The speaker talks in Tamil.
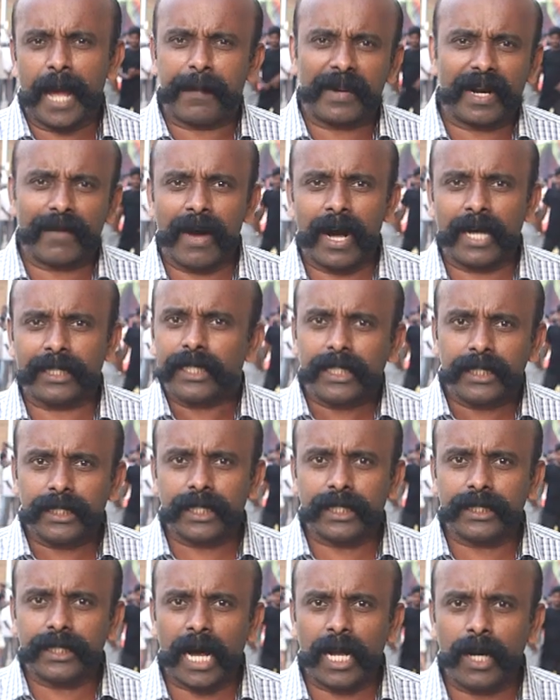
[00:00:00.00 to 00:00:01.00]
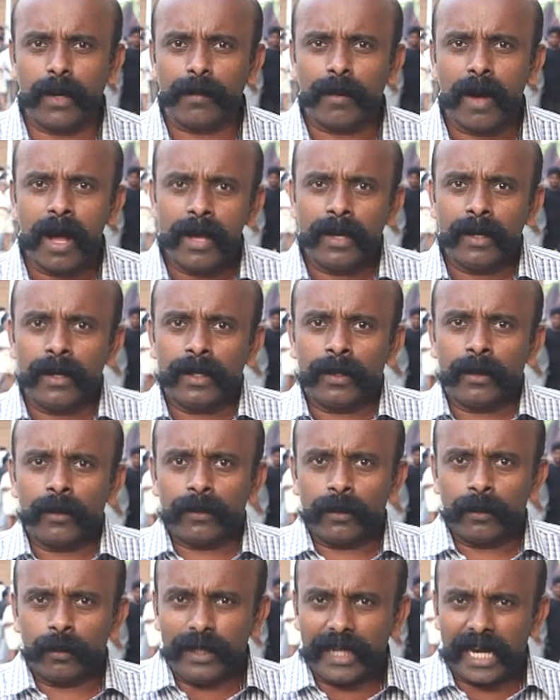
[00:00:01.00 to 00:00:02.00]
பிரபா திருந்திருந்தாலும்
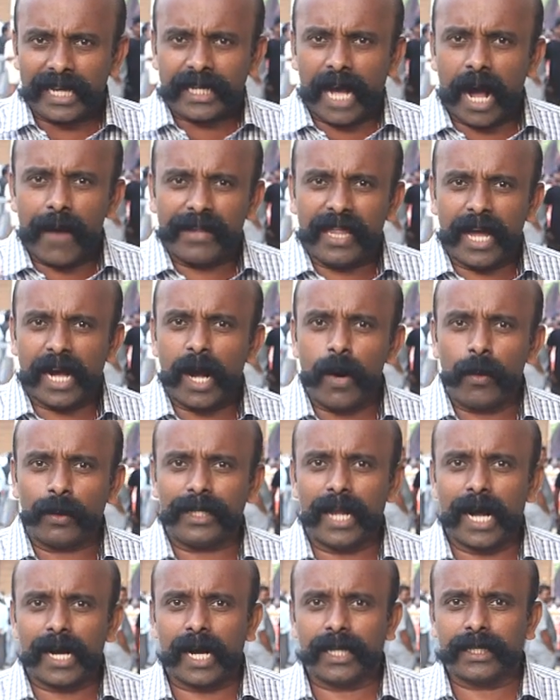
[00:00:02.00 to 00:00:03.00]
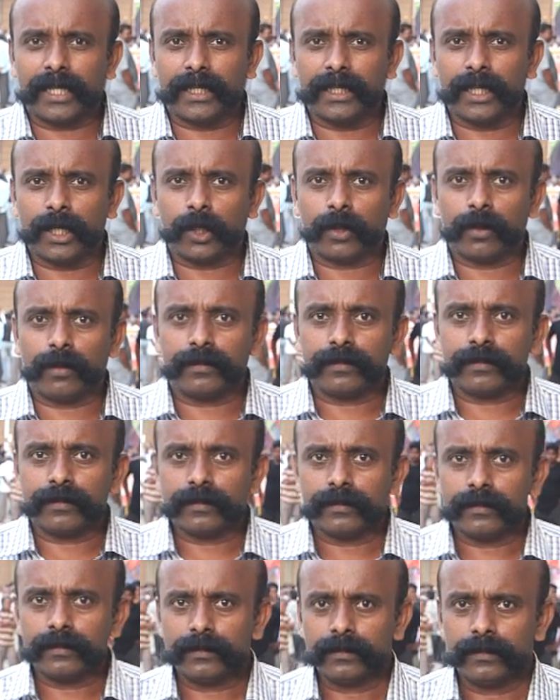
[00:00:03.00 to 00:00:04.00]
உனக்காவது அகம் உண்டாகாதிருந்திருக்கும்
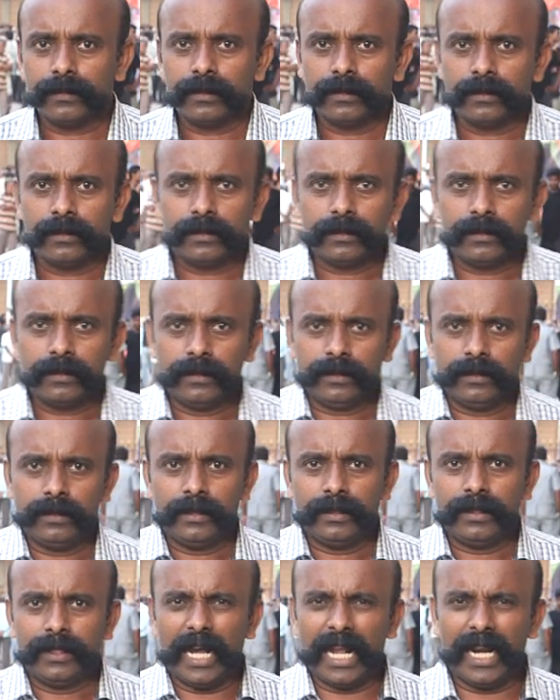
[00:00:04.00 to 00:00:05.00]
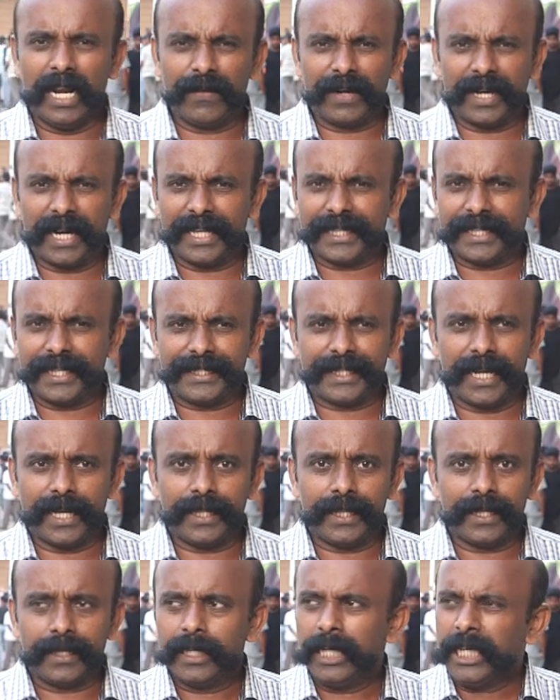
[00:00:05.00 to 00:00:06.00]
நல்லவர்களை
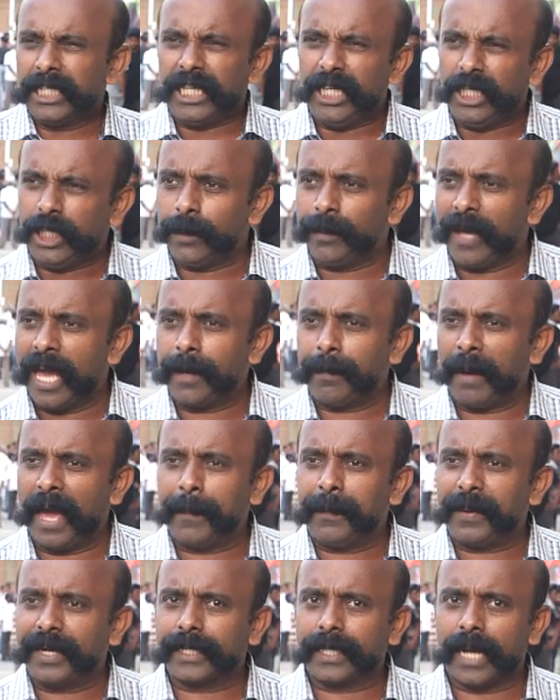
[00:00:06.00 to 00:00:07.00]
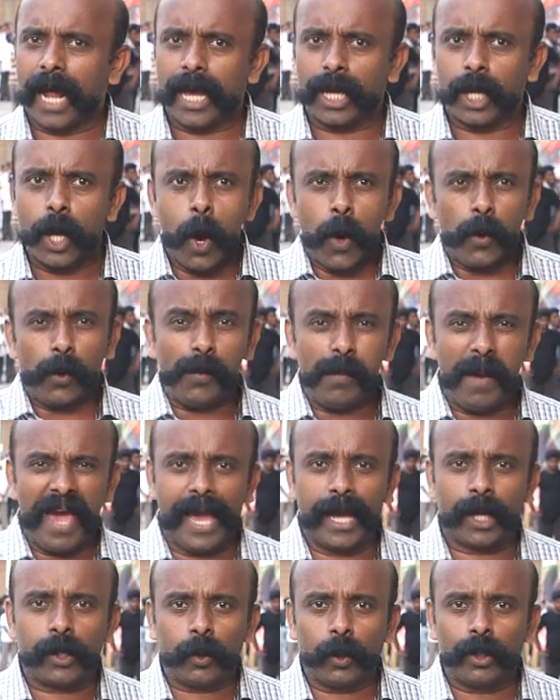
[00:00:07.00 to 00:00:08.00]
திட்டாதே இன்னும் ஏன் பயப்படுகிறாய்
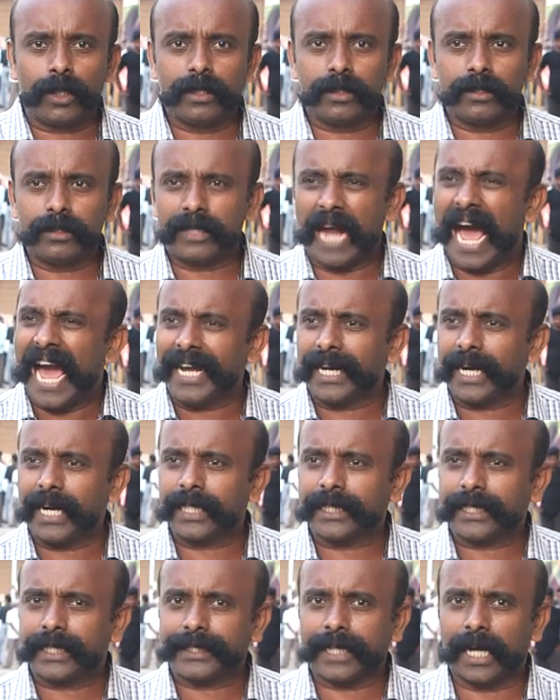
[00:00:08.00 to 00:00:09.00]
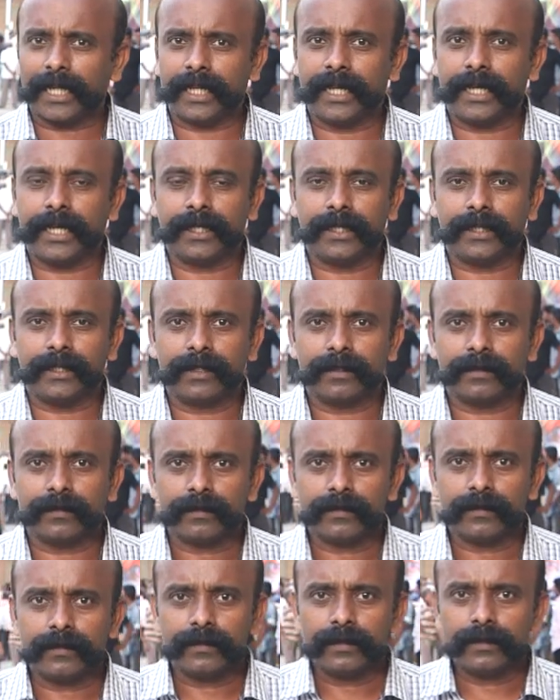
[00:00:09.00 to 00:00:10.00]
உண்மையை கூறு நாய்களை திட்டாதேன் என்று
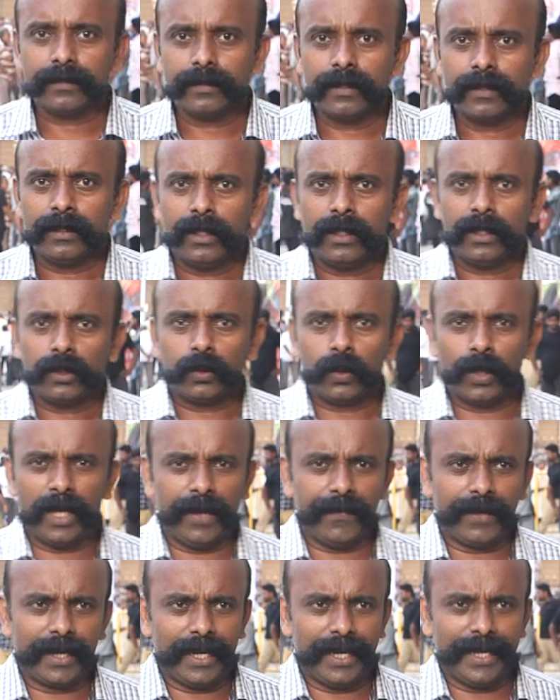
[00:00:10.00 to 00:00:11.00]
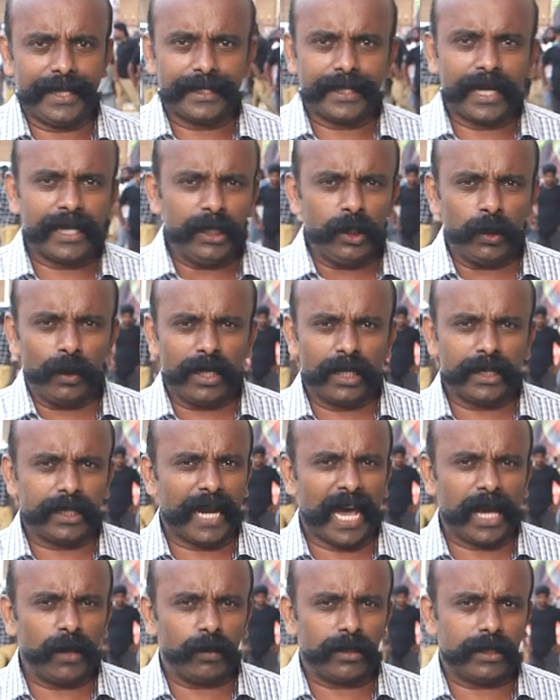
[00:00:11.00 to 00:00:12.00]
துறையவர்களே நன்றி
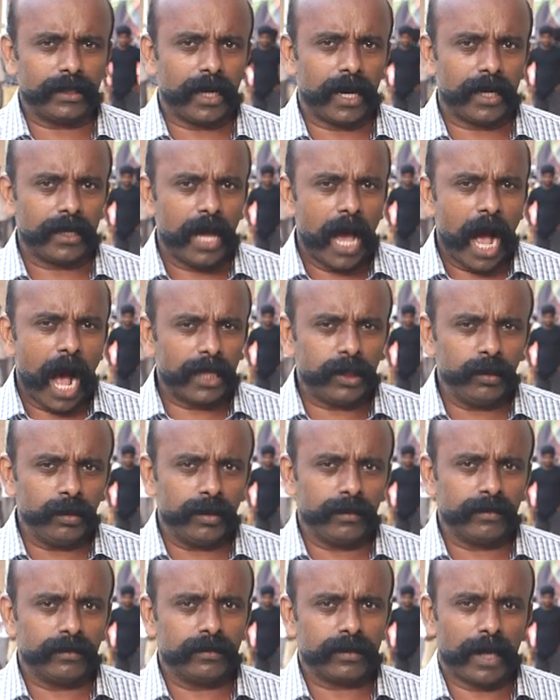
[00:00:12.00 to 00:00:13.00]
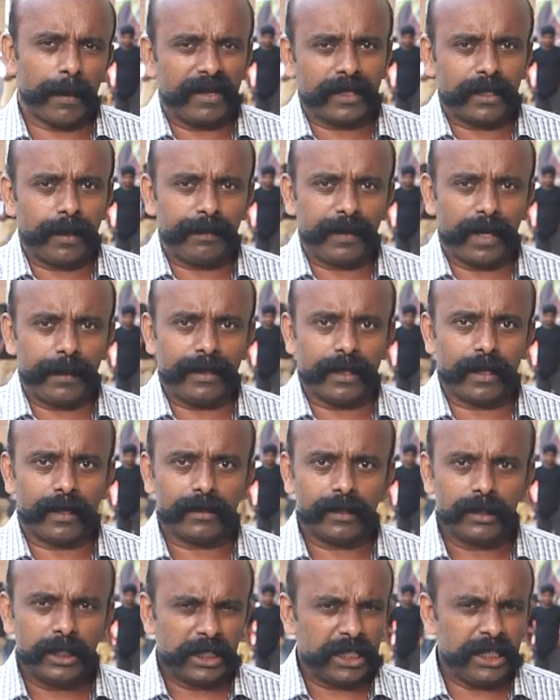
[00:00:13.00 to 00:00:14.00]
உள்ளது நாய் ஒன்றுதான் அதுவும் நமக்கு
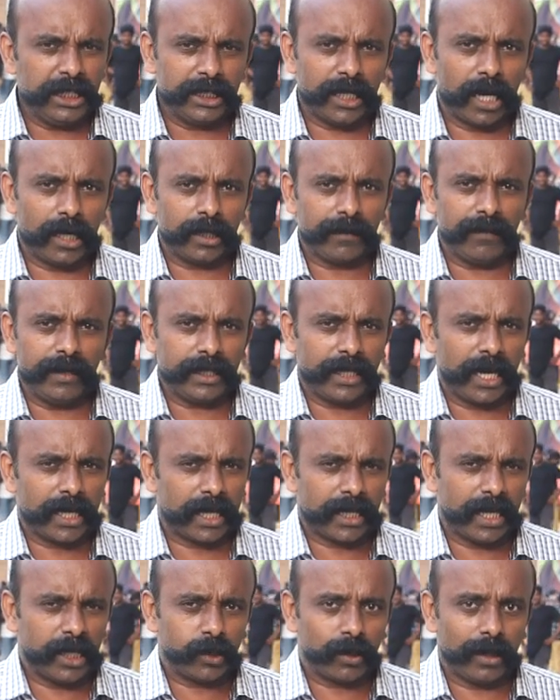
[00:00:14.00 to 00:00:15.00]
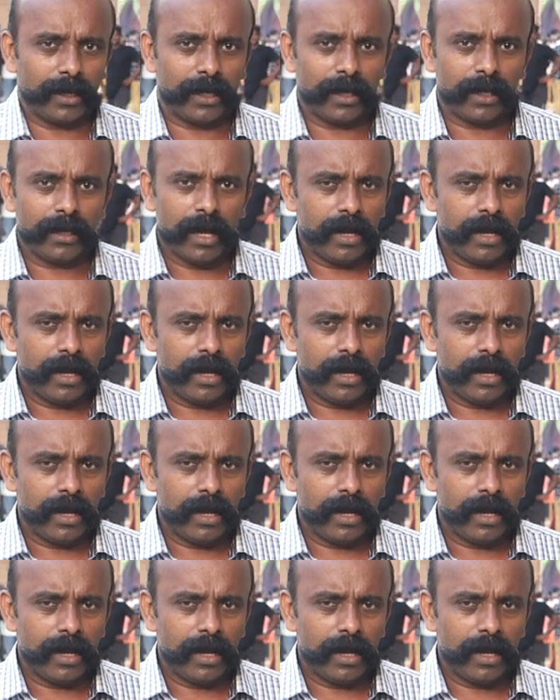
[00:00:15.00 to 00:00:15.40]
பெருமைதான் இருந்தால் இவன் யார் அதை சொல்ல